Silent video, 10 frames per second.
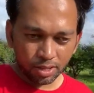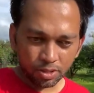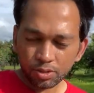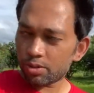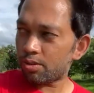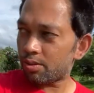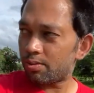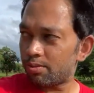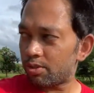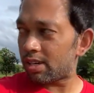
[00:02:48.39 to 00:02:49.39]
तो
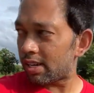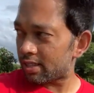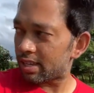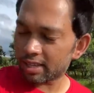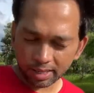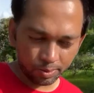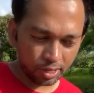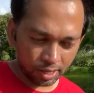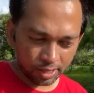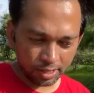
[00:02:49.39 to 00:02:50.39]
मुझे लगता है कि अब
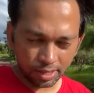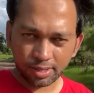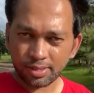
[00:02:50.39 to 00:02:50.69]
चलना चाहिए